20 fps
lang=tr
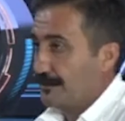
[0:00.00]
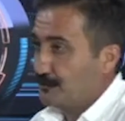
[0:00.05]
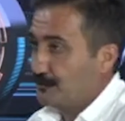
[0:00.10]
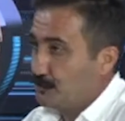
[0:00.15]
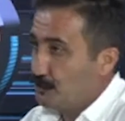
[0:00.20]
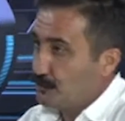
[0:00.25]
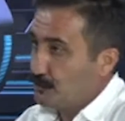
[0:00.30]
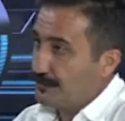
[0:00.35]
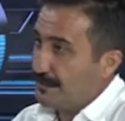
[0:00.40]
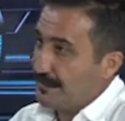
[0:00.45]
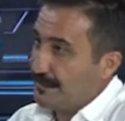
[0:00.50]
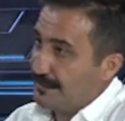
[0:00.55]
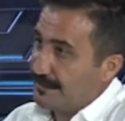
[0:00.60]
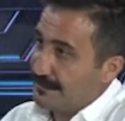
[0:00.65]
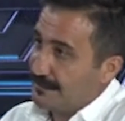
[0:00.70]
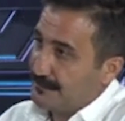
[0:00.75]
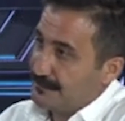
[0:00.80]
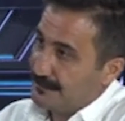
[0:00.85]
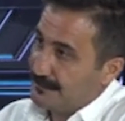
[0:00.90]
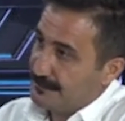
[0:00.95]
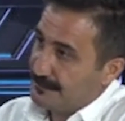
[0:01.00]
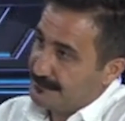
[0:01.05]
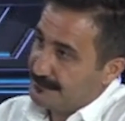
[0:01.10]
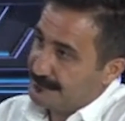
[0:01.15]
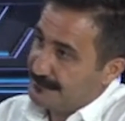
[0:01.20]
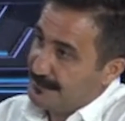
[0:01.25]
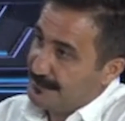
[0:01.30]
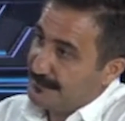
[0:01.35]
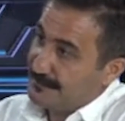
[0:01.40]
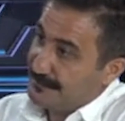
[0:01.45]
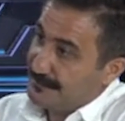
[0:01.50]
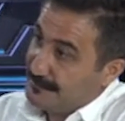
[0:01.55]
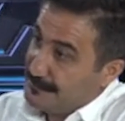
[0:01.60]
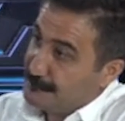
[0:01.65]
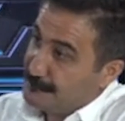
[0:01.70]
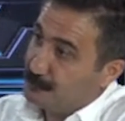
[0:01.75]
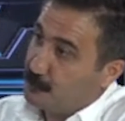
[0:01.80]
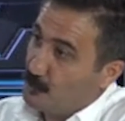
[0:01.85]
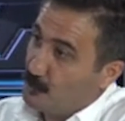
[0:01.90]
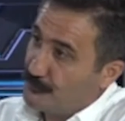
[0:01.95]
Türkiye'de
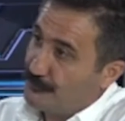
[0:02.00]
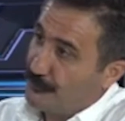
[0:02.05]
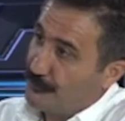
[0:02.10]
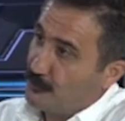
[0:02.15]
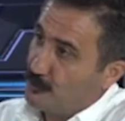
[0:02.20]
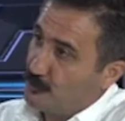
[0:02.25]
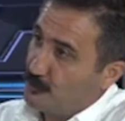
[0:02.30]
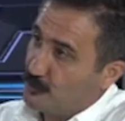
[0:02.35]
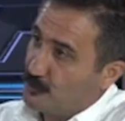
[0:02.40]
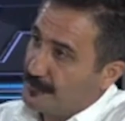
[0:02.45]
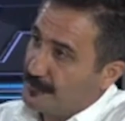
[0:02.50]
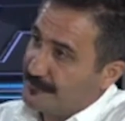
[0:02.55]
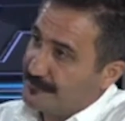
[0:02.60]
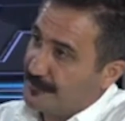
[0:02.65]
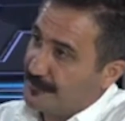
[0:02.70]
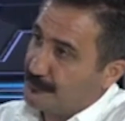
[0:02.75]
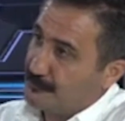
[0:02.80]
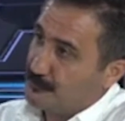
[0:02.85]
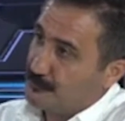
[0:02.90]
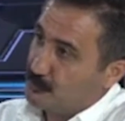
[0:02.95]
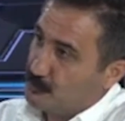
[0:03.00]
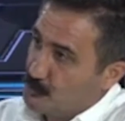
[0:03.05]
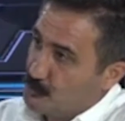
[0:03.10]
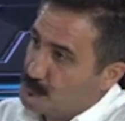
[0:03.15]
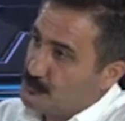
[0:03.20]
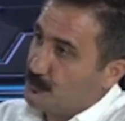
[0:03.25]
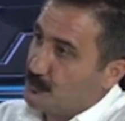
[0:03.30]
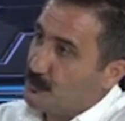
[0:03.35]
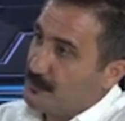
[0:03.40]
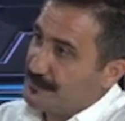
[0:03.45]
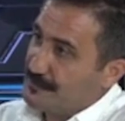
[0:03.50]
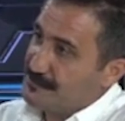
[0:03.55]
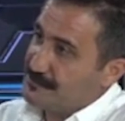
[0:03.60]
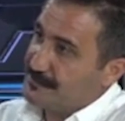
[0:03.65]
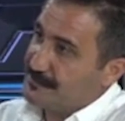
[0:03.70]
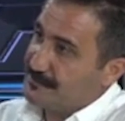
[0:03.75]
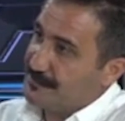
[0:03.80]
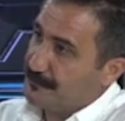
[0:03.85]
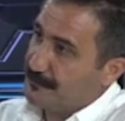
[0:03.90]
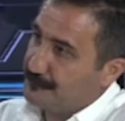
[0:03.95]
ilk polifenol üreten 3
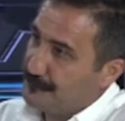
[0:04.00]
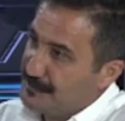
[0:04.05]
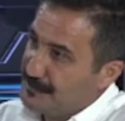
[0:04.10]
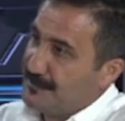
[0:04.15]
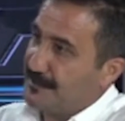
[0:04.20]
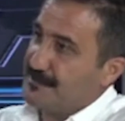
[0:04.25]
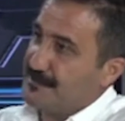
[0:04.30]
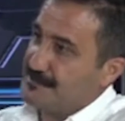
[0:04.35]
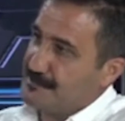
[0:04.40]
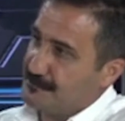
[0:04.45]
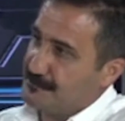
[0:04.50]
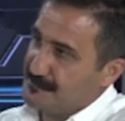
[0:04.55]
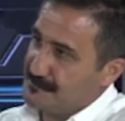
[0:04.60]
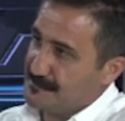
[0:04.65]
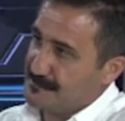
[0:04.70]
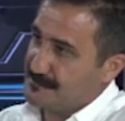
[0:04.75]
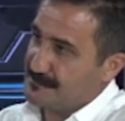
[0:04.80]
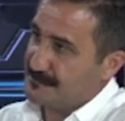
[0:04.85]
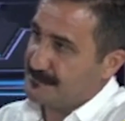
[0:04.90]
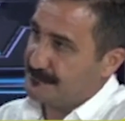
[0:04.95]
üreticiden bir tanesi biziz.